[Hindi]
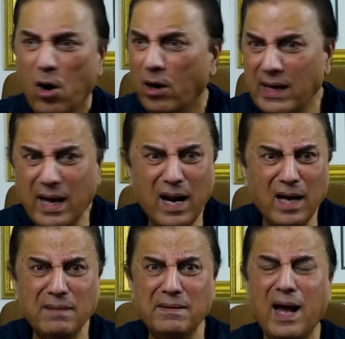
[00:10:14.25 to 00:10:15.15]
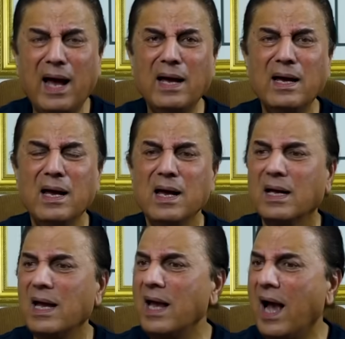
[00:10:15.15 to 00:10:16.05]
और ये ना घबराएं
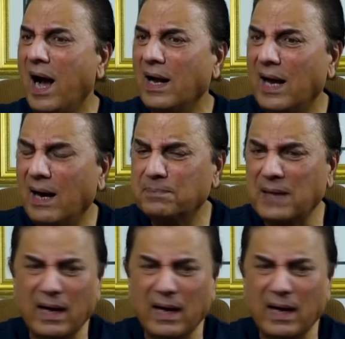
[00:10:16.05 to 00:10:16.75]
कि ये आ गया अब